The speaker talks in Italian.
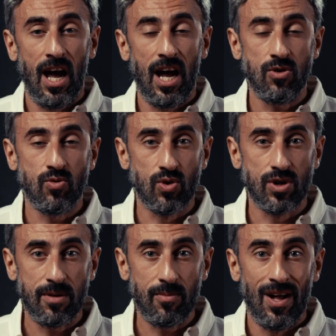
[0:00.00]
e in
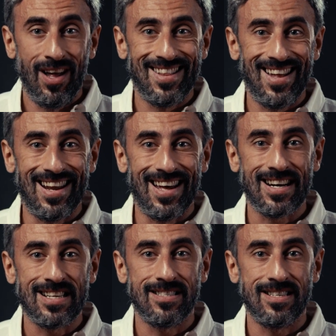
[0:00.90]
ultimo delle
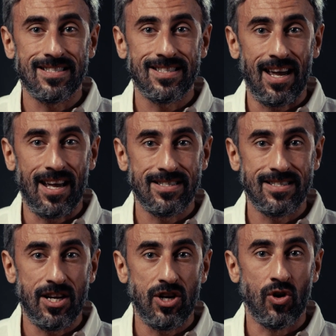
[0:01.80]

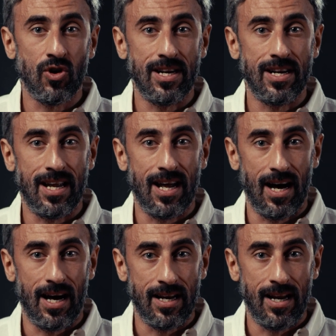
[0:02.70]
resistenze non lineari